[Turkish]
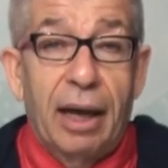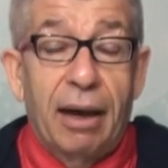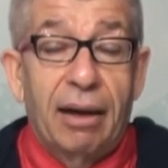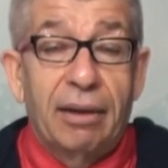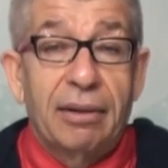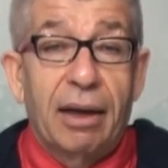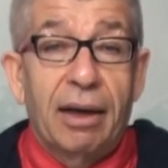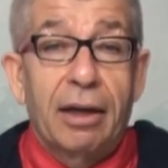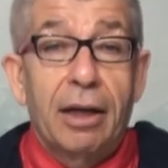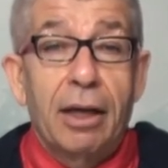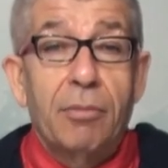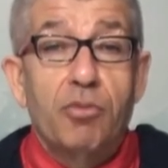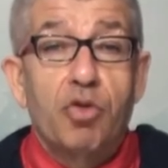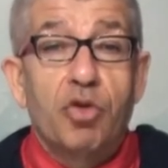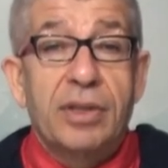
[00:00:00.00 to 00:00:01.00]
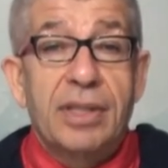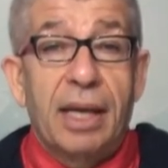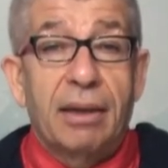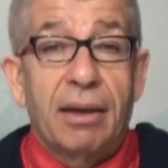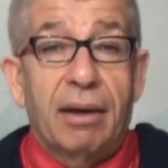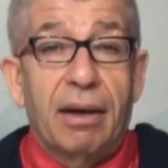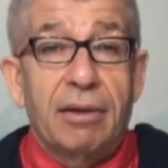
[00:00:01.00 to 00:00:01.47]
Adana'nın en büyük
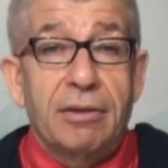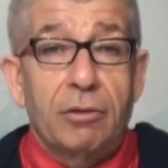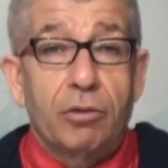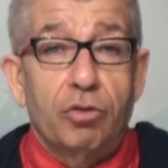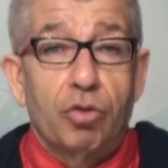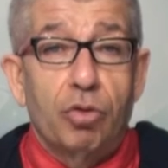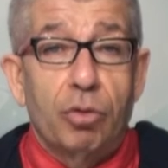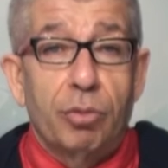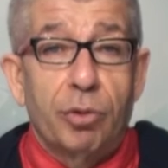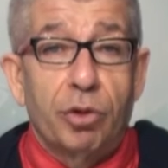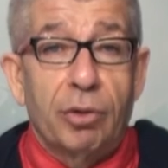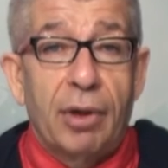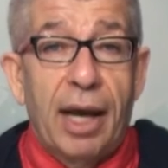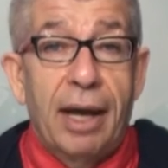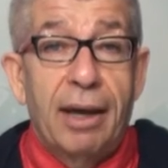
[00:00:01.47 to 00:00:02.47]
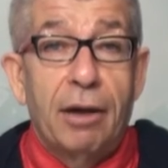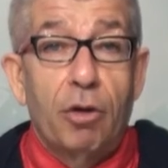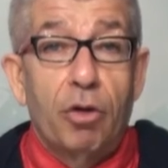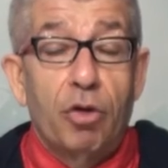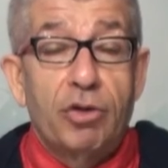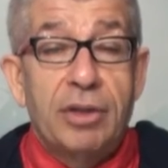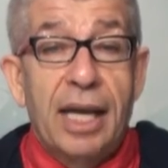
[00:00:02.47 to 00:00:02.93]
STK'sı durumunda.
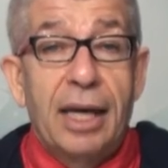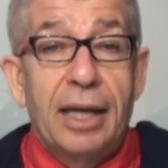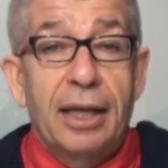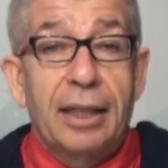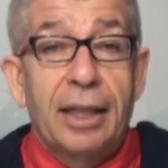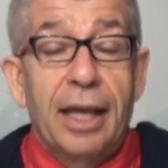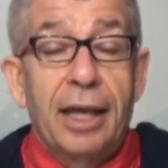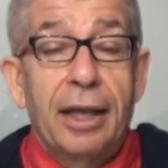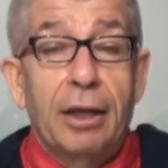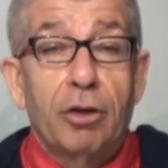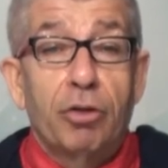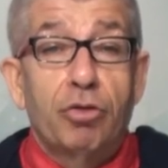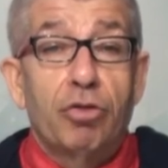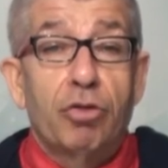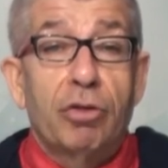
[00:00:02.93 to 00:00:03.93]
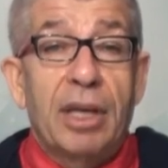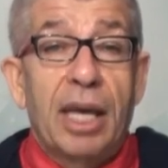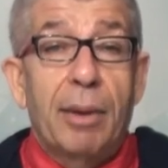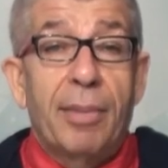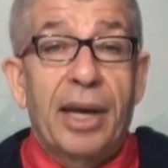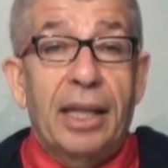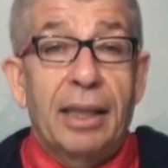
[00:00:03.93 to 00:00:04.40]
Özellikle
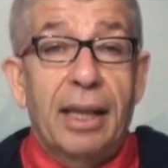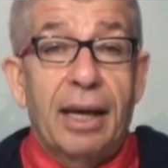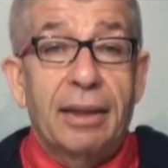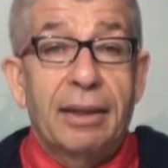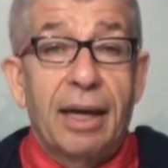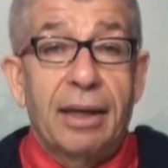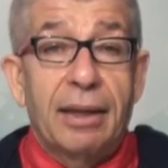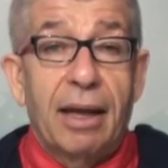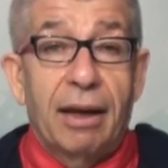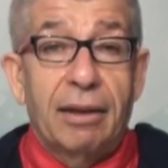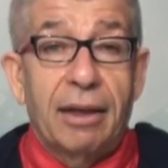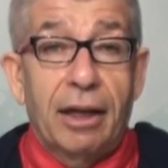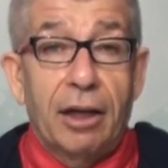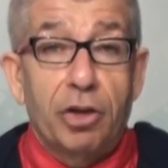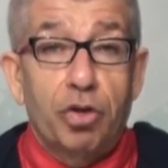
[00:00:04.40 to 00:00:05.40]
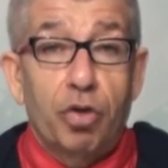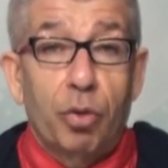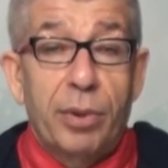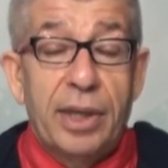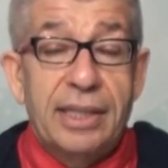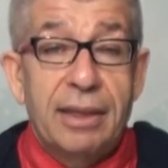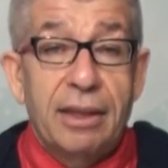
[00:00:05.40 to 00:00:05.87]
Türkiye Emekliler Derneği Adana
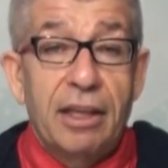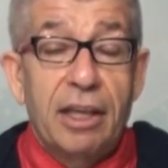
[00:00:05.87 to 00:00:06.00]
Şubesi